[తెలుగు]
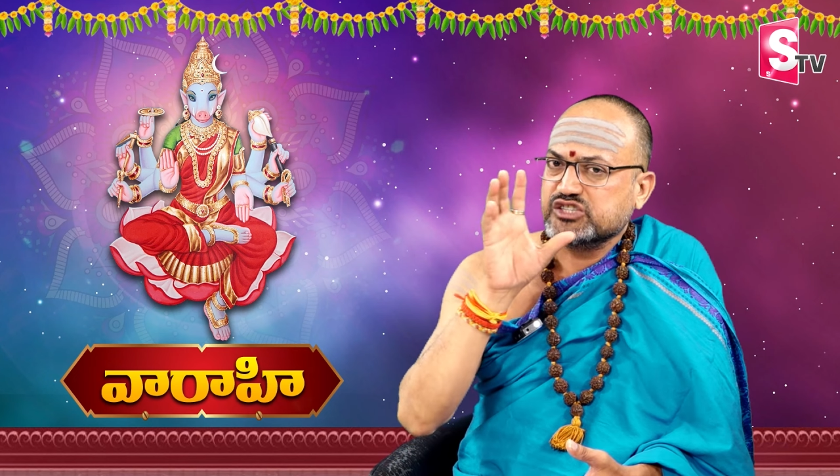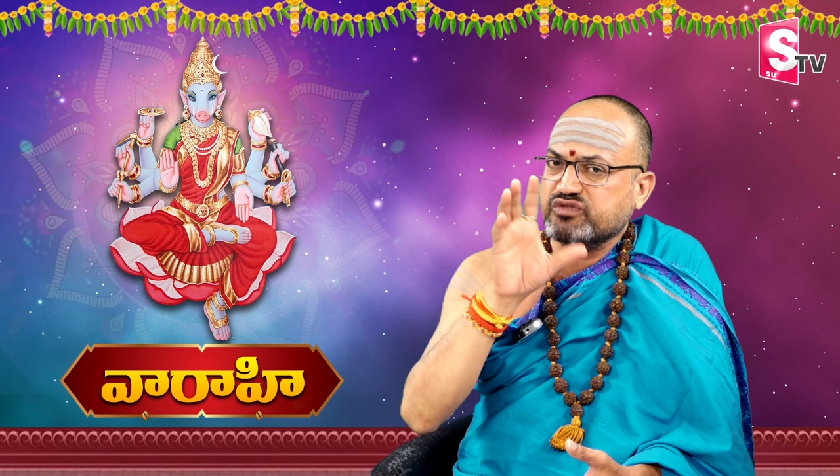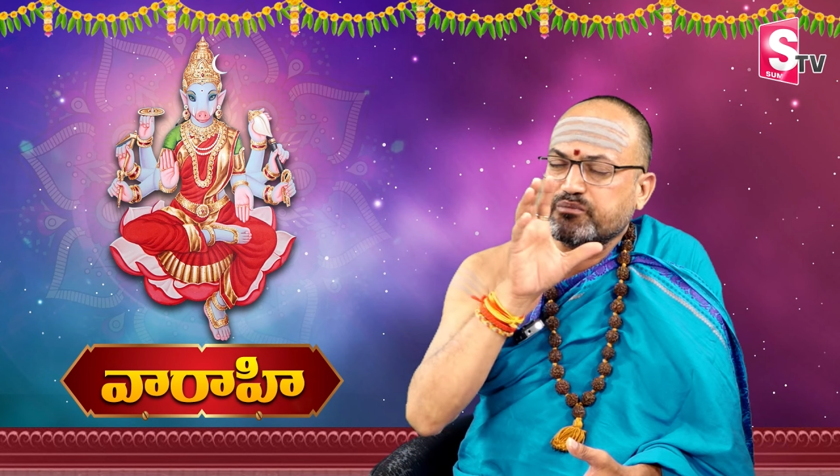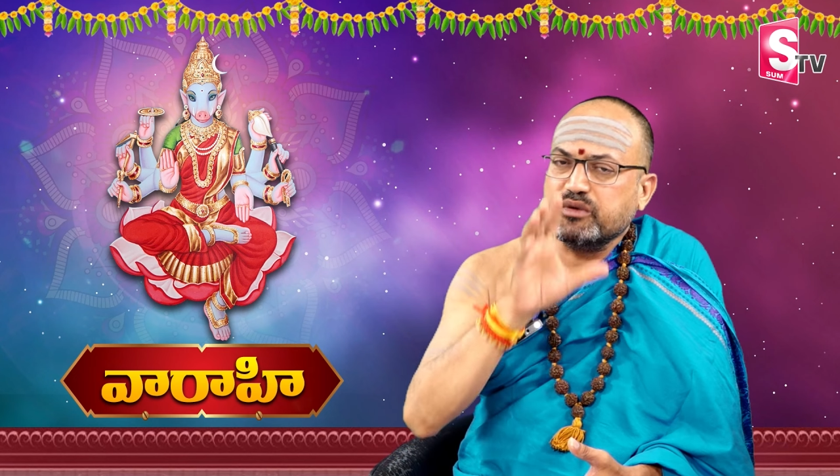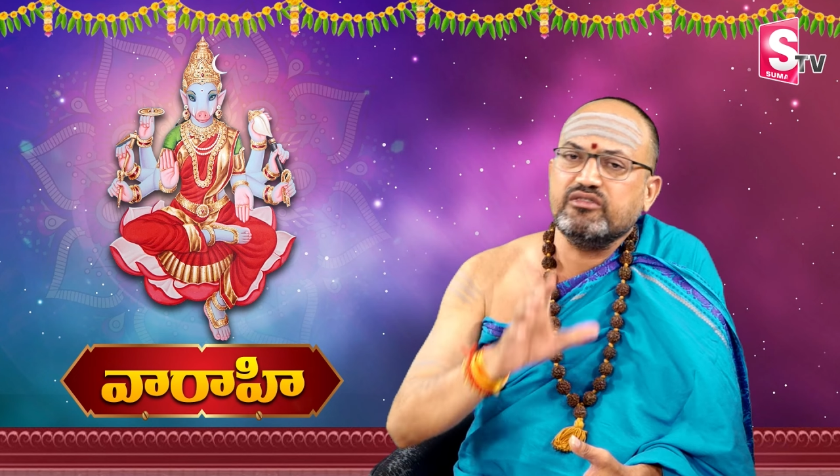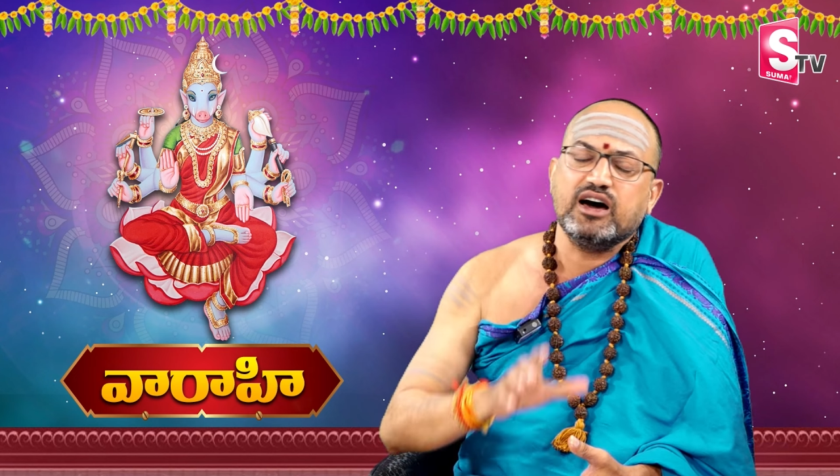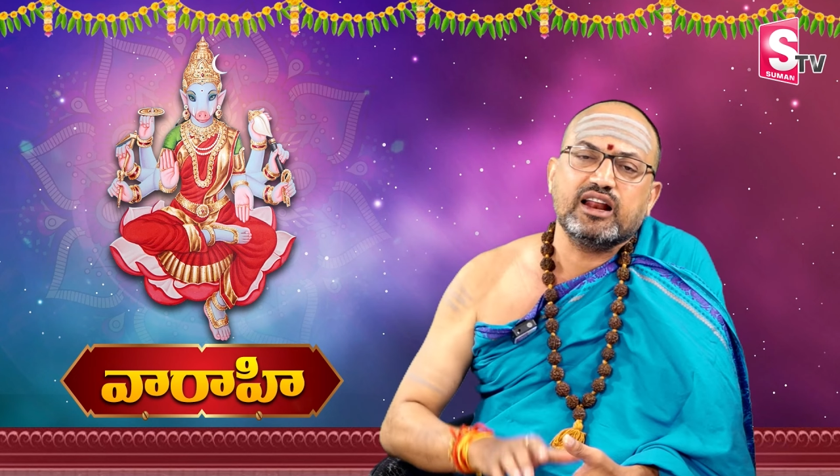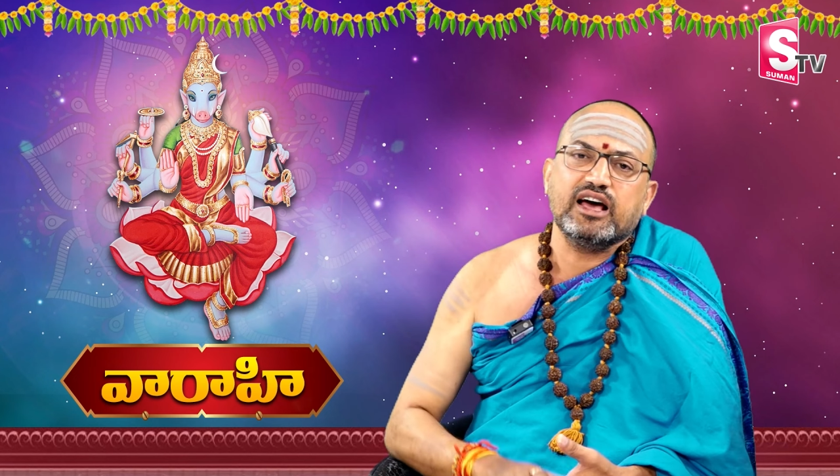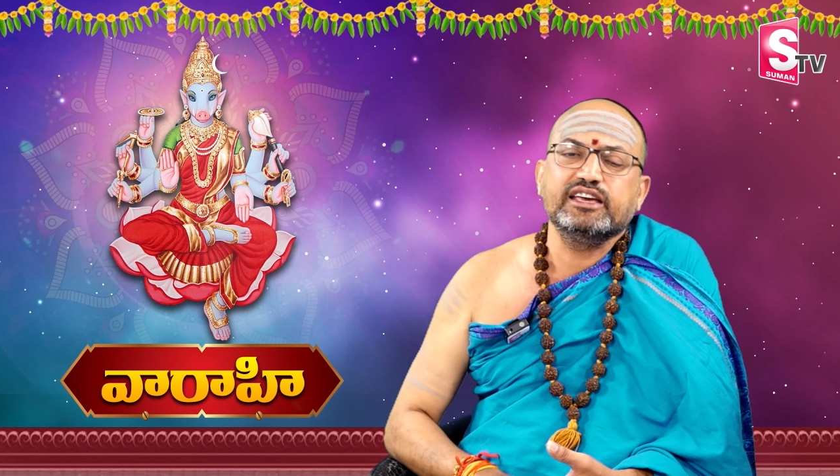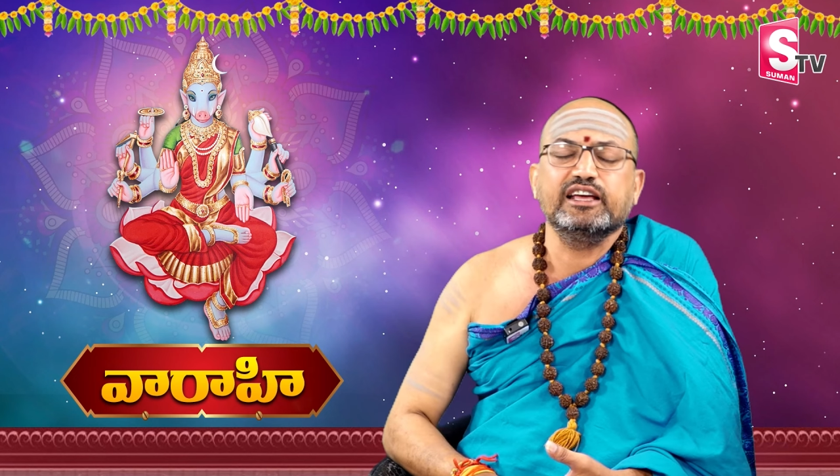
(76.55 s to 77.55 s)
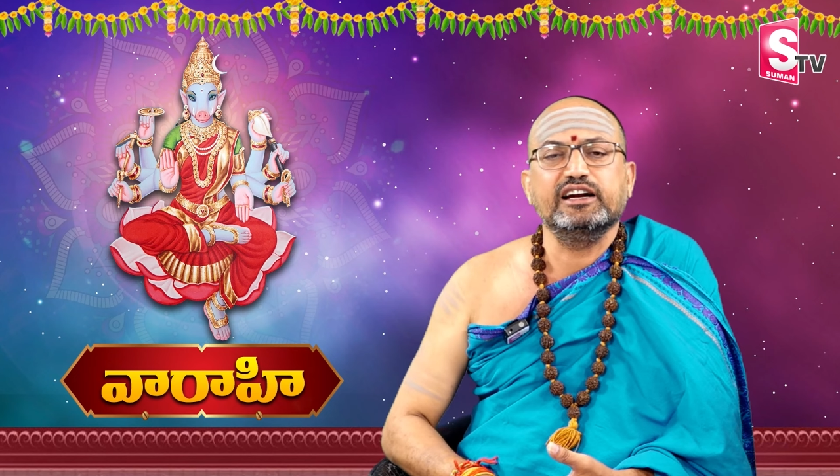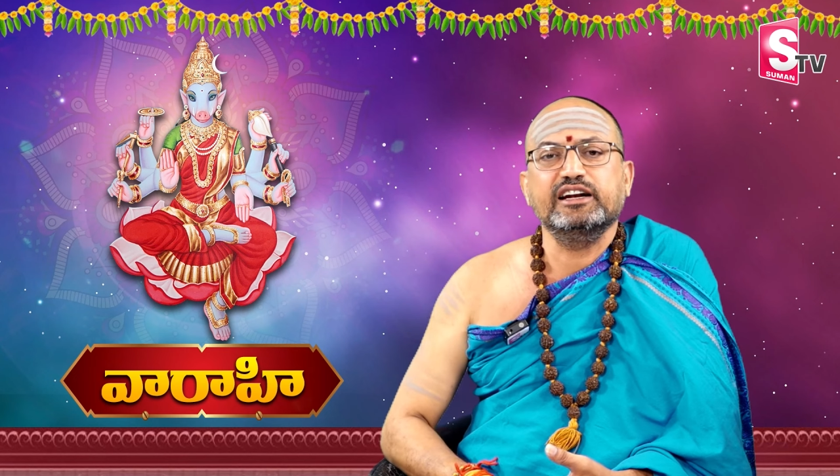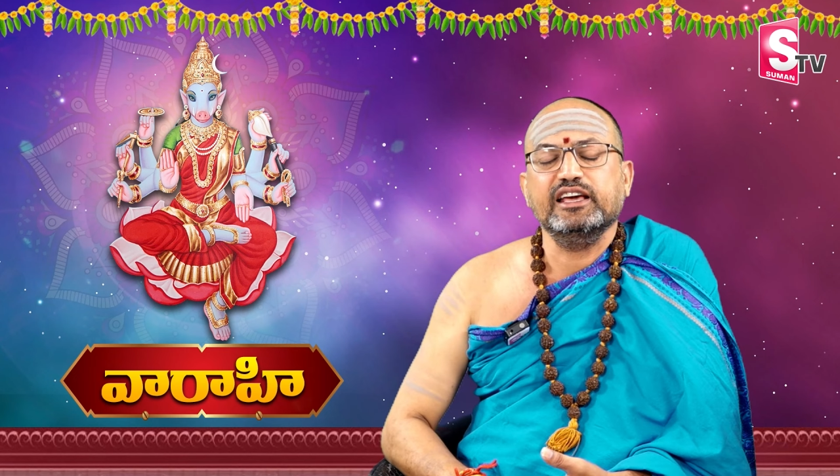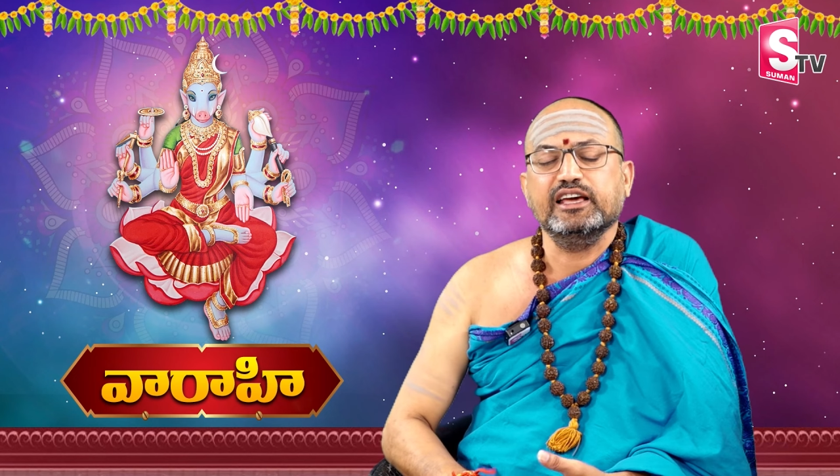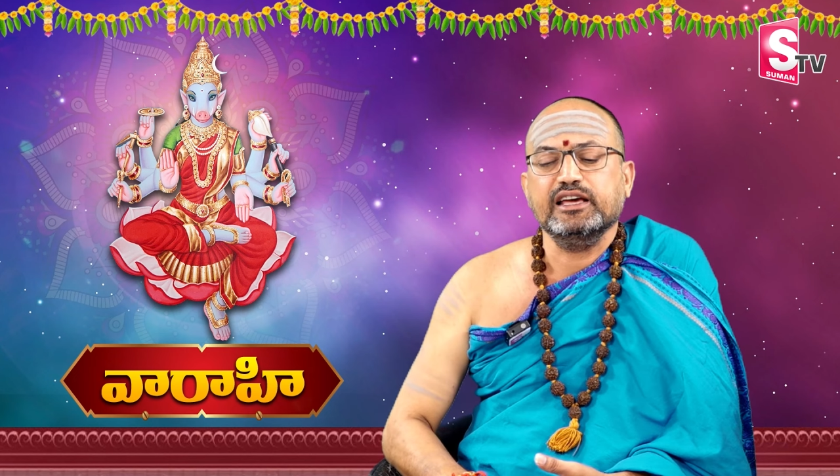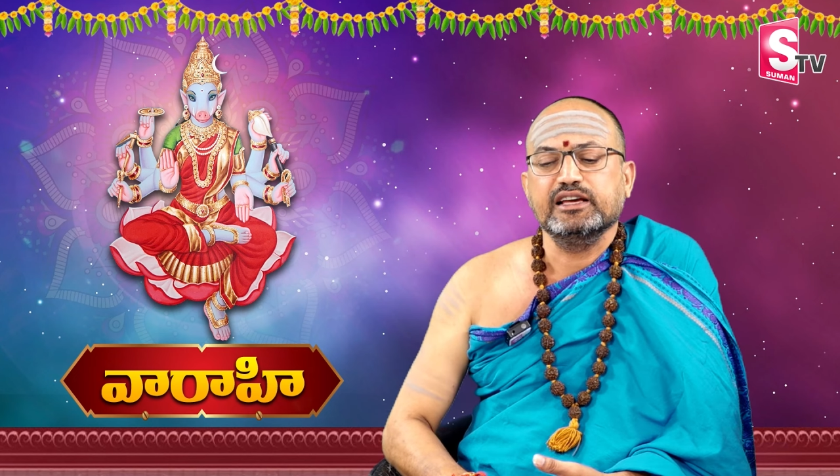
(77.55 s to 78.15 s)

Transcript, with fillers: స్వప్నవారాహి అని అంటే